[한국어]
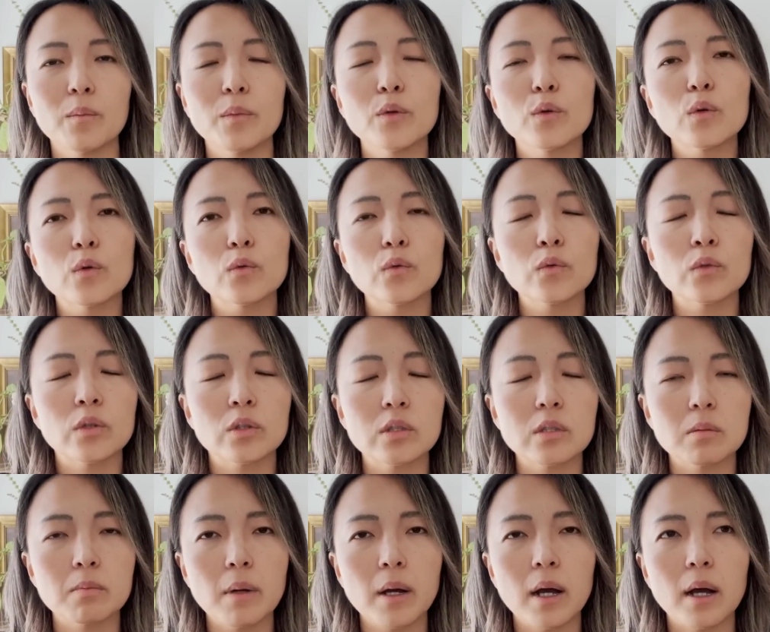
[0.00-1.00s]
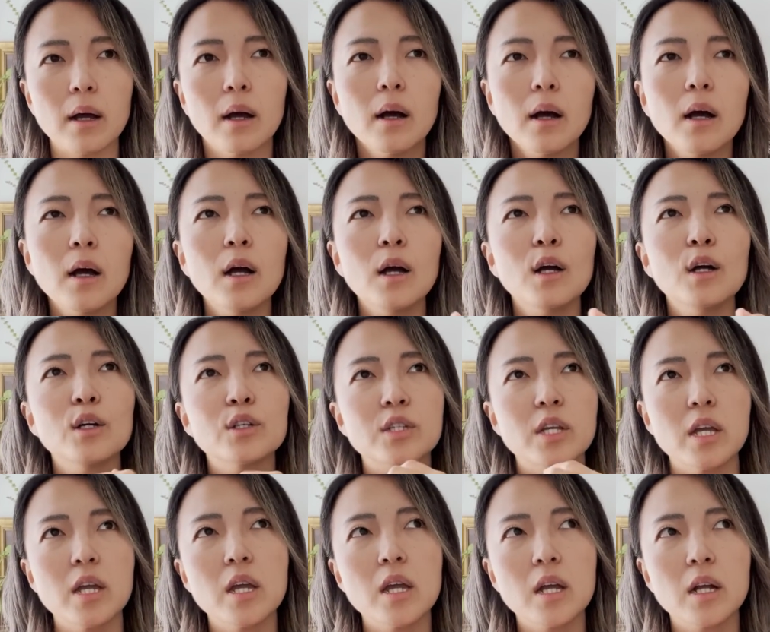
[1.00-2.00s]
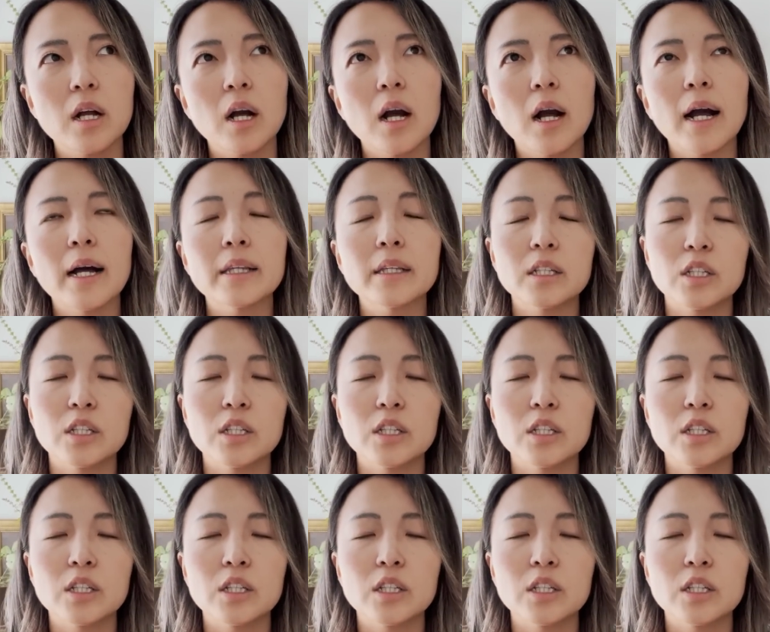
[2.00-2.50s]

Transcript: 미국도 그렇지만 제가 한